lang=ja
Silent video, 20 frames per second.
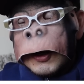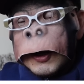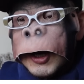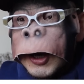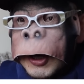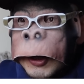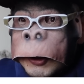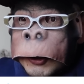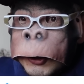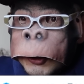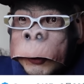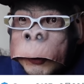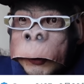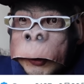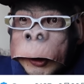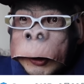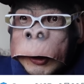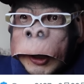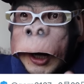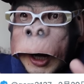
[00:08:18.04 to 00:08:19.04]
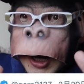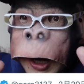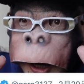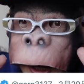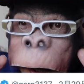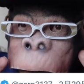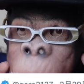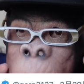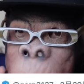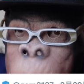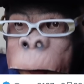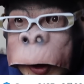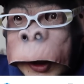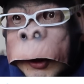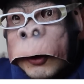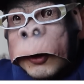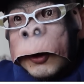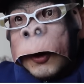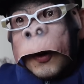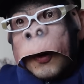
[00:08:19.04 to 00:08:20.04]
研究データがあるようなん
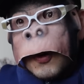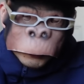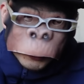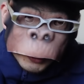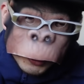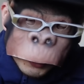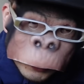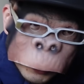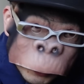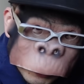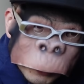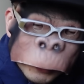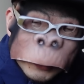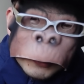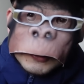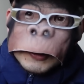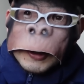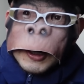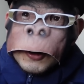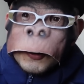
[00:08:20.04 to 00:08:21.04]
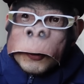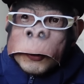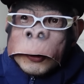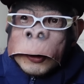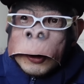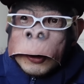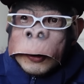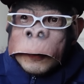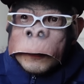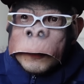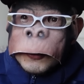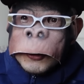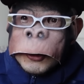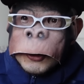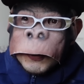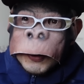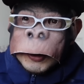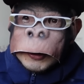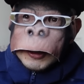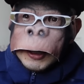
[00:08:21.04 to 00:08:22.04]
ですなら、なおさら無
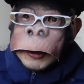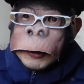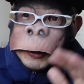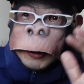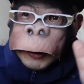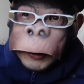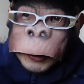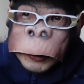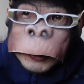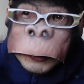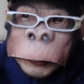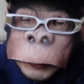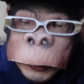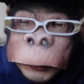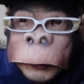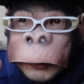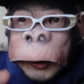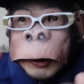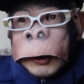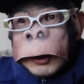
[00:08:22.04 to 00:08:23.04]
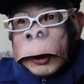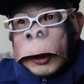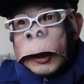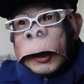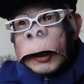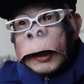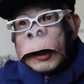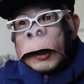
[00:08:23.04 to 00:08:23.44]
理はさせらんないって話。